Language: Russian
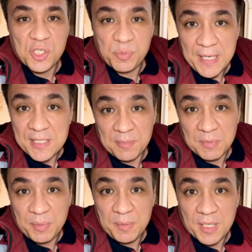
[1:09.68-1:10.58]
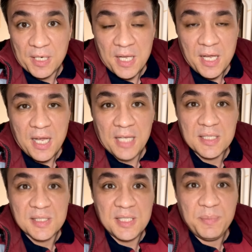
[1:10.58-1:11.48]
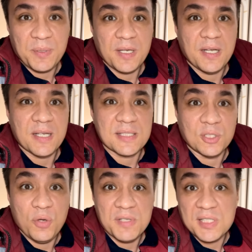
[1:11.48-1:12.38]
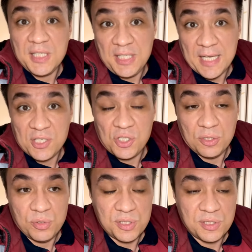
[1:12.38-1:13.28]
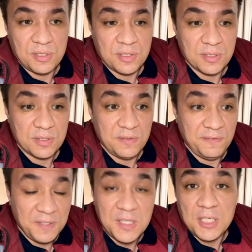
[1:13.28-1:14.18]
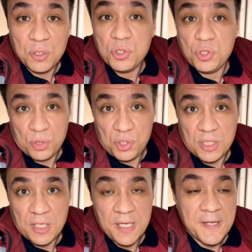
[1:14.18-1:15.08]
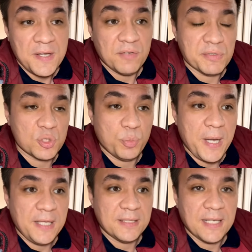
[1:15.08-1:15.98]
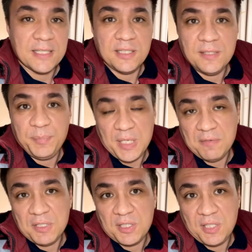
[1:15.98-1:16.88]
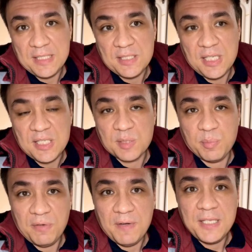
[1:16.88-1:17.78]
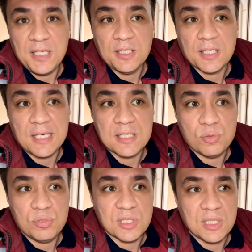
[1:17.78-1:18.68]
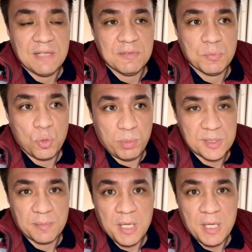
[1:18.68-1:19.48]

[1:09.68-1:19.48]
шпателем, например, эта сыпь а, становится ярче, то есть э, видно ее четче. Выступает на первый, третий день заболевания и локализуется главным образом